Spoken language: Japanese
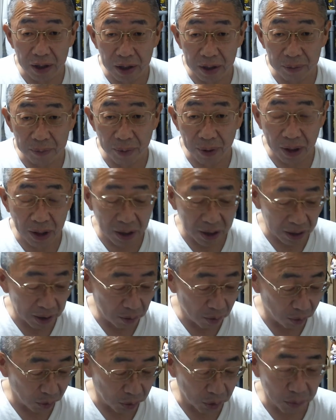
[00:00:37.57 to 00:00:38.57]
今から
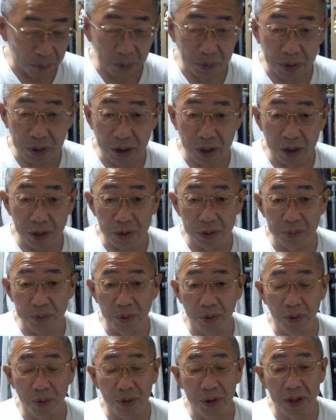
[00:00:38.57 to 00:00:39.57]
行こうと思ってる
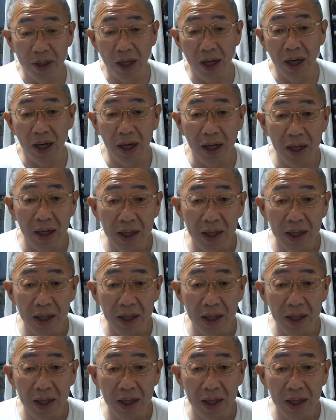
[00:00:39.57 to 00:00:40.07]
病院が